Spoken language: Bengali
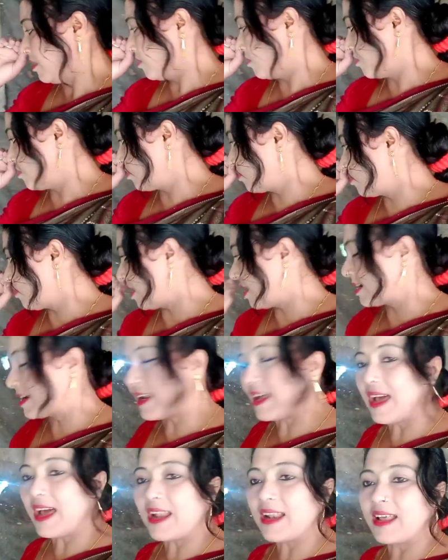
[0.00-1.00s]
গরুর
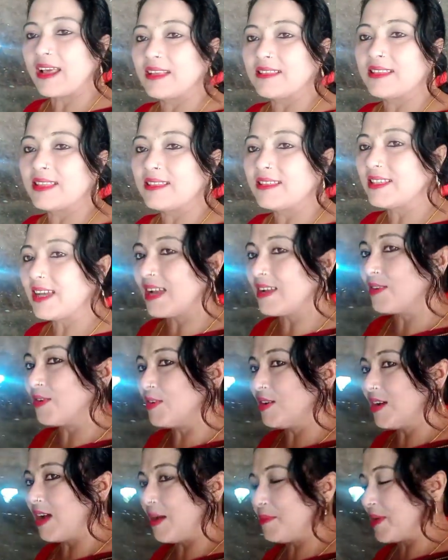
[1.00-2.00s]
গোয়ালটা আর জানো
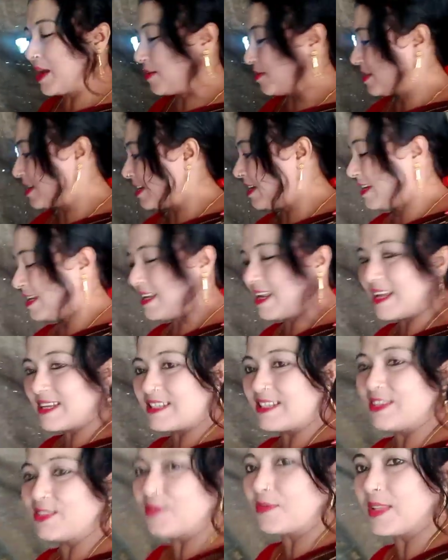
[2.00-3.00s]
আমি এখন কি কি নিয়ে
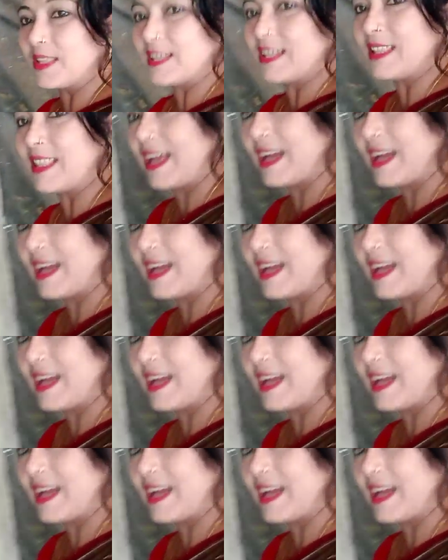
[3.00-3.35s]
আসছি তোমাদেরকে